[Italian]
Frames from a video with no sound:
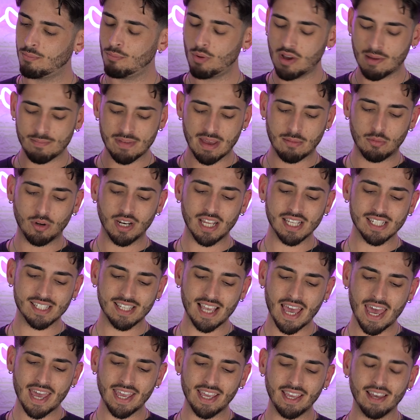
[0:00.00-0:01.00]
poi abbiamo la
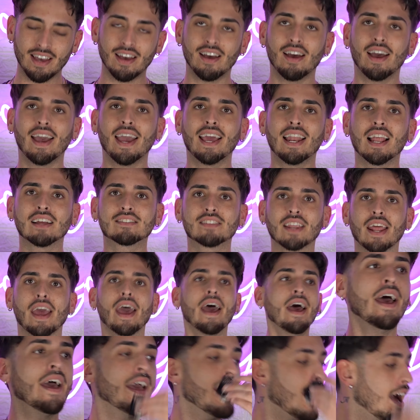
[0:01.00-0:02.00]
6 e la
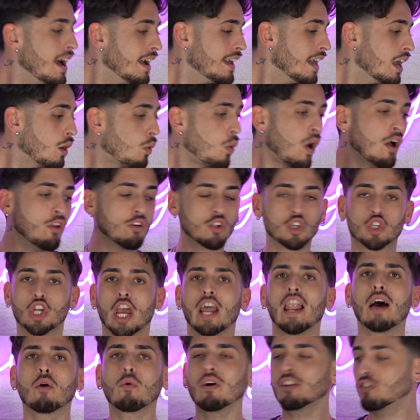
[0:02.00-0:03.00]
3 e anche qua non
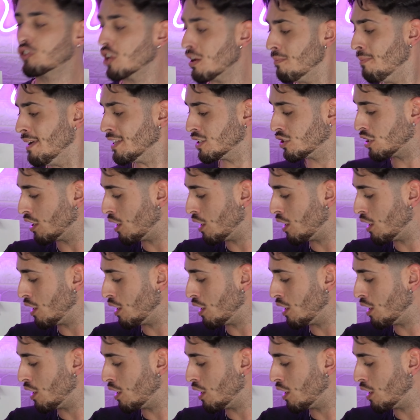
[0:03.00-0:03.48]
c'è la 4,5